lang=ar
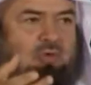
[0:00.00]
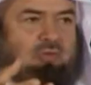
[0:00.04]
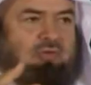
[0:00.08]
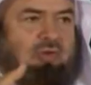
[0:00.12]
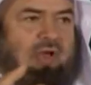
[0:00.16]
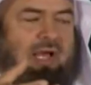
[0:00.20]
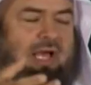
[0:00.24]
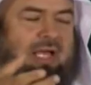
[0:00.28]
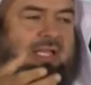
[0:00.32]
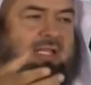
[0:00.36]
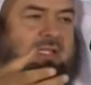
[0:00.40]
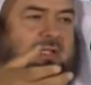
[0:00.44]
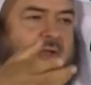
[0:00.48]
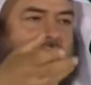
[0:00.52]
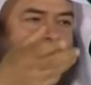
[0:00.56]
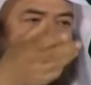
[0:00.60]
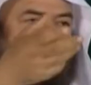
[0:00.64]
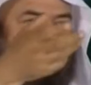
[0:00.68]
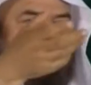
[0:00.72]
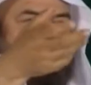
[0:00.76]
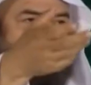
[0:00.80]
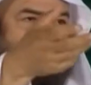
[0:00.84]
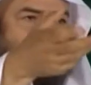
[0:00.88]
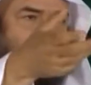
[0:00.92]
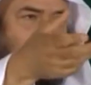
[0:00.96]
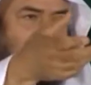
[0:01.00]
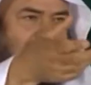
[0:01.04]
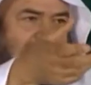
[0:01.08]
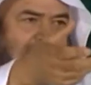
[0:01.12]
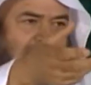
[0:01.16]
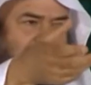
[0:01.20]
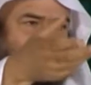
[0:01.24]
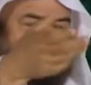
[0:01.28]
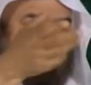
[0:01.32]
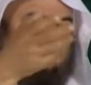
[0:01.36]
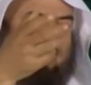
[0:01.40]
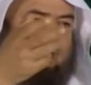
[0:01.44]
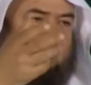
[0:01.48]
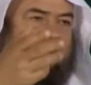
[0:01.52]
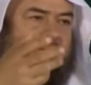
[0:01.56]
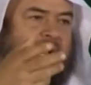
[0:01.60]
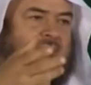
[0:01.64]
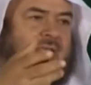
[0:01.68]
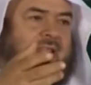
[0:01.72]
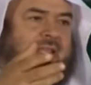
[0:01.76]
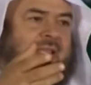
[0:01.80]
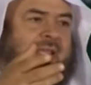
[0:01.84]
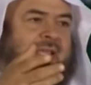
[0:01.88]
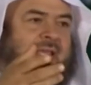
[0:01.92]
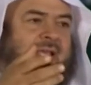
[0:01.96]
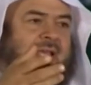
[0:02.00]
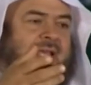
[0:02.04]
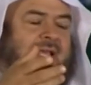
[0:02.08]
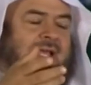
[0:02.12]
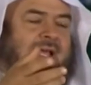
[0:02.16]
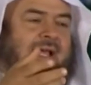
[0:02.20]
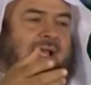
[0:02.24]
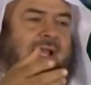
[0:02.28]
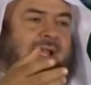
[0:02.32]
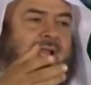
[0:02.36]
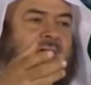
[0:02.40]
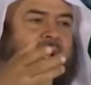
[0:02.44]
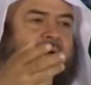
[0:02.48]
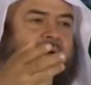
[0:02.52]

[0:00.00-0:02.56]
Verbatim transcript: فقط هو العطف على هذه لا